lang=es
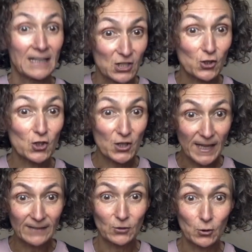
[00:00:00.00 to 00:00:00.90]
esos
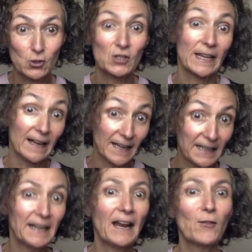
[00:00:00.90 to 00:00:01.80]
datos que han
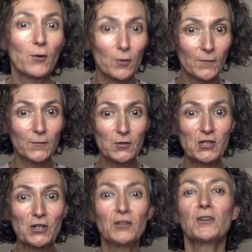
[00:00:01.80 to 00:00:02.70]
generado
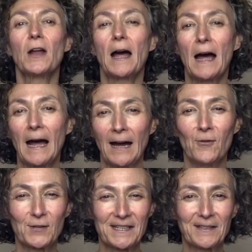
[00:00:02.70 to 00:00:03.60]
confusión
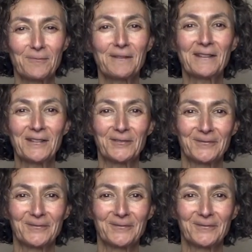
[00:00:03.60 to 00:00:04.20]
hago este vídeo.